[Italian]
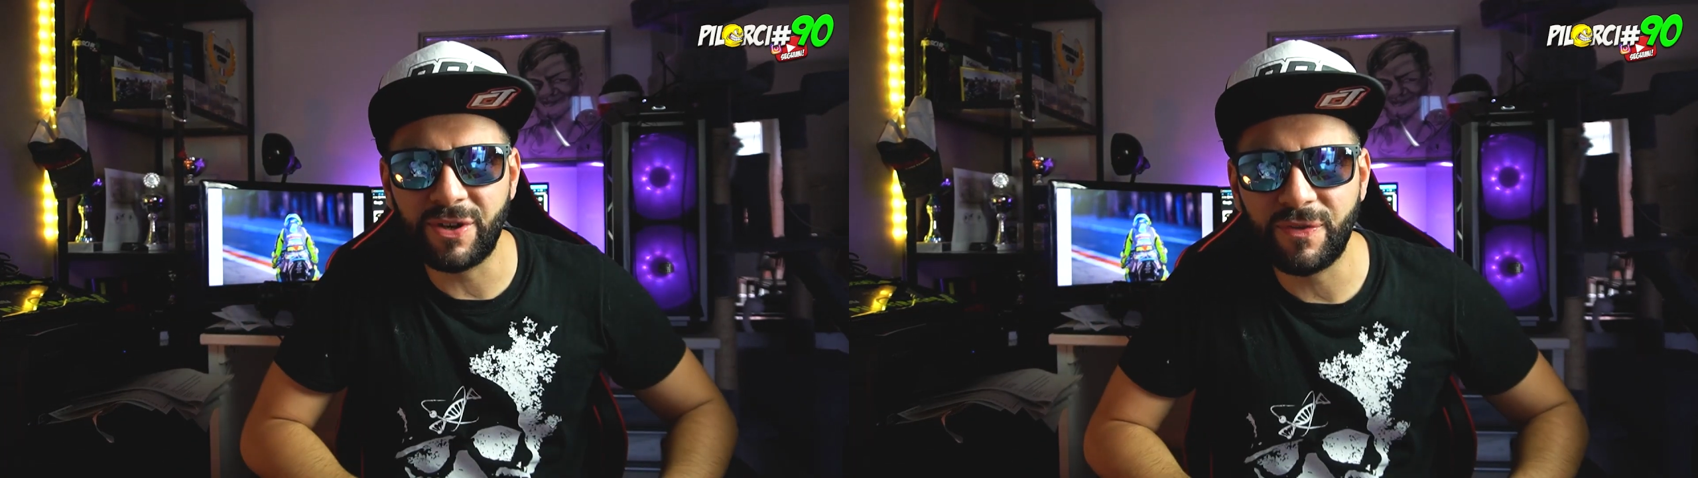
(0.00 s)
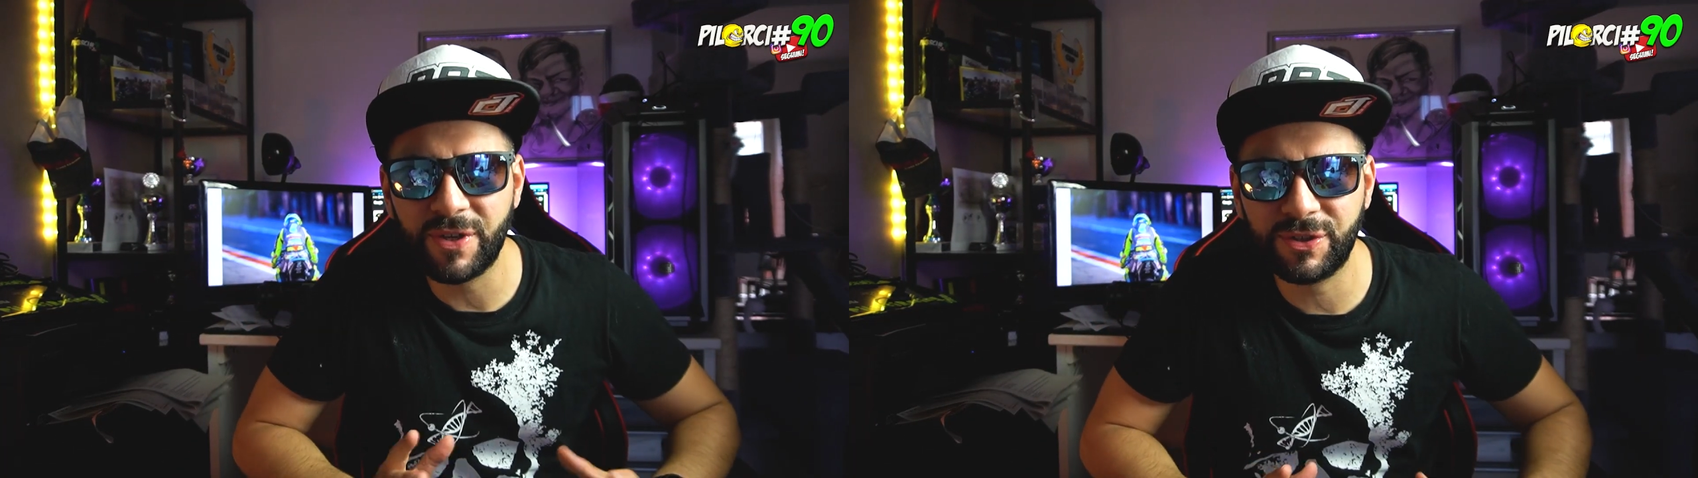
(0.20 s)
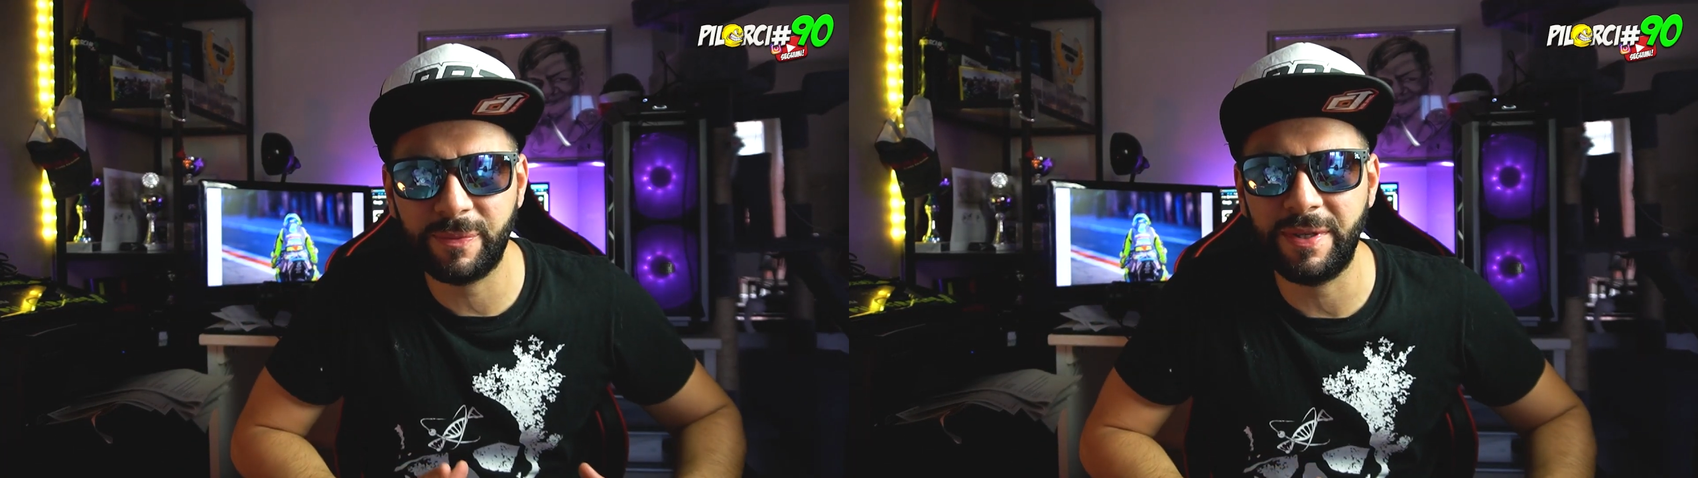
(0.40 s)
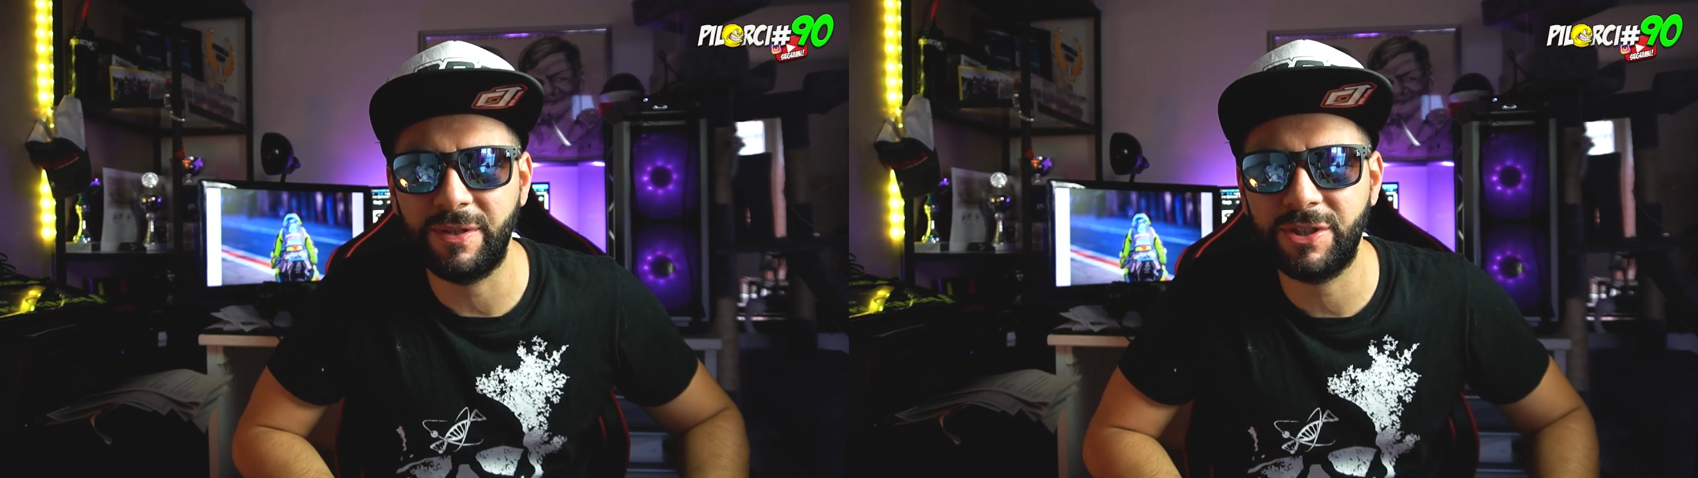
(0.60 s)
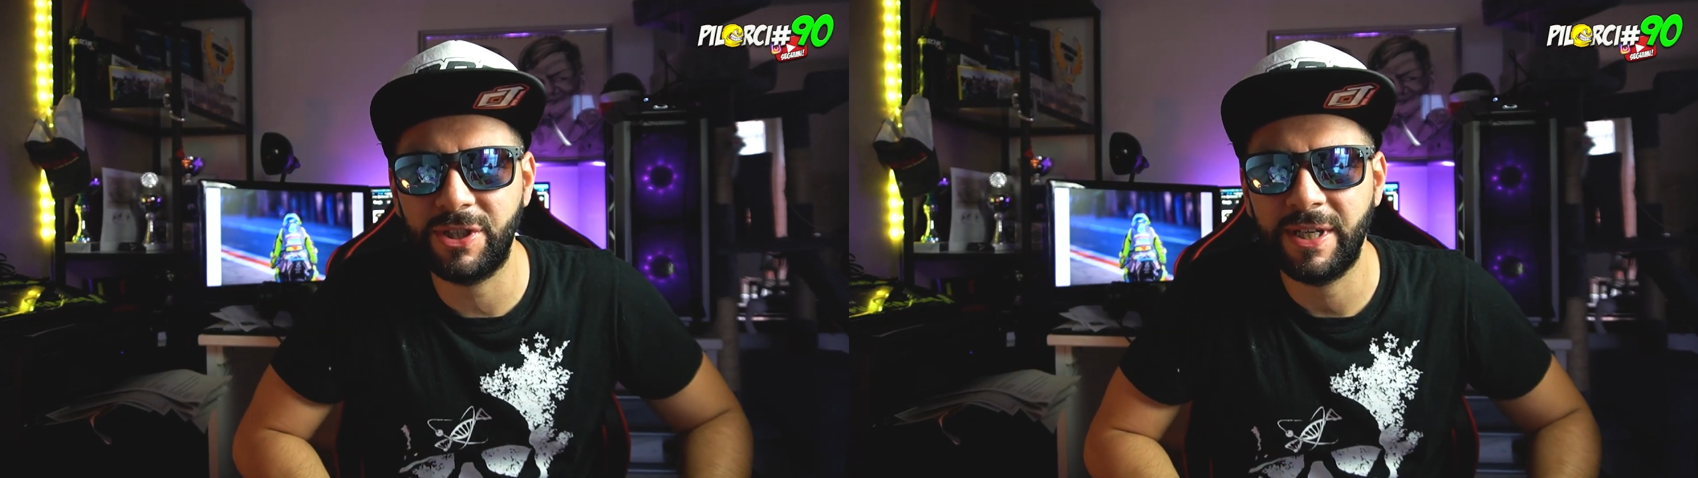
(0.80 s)
io il vostro
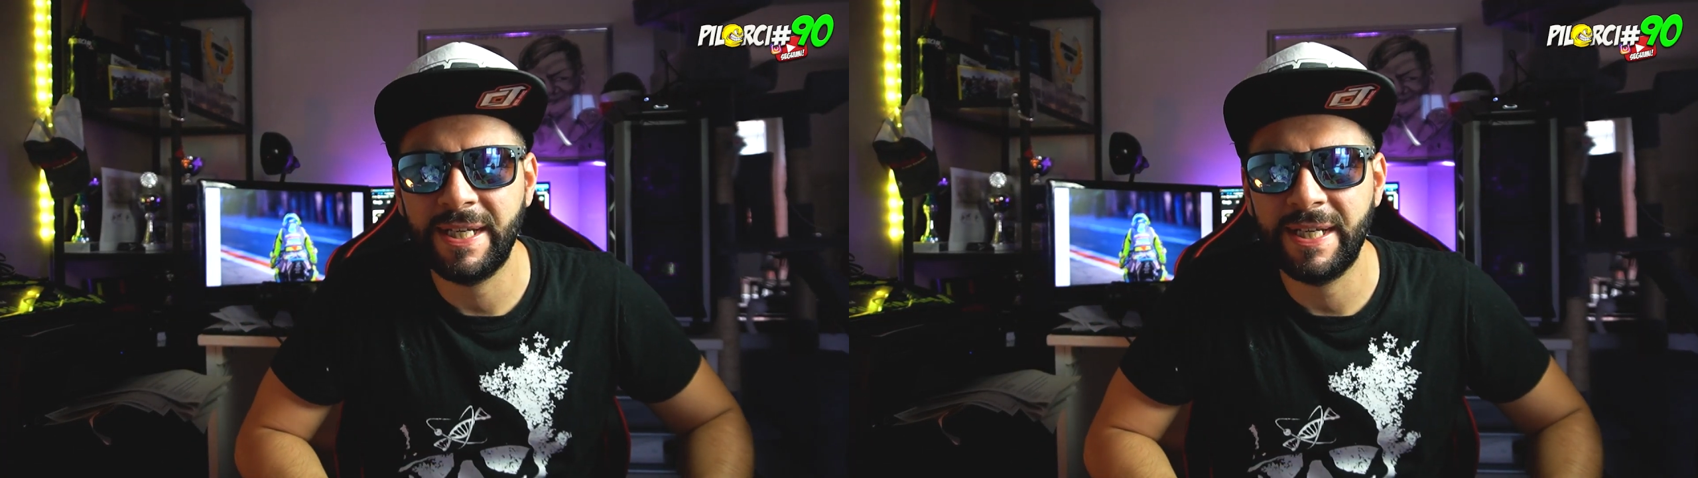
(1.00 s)
Piloch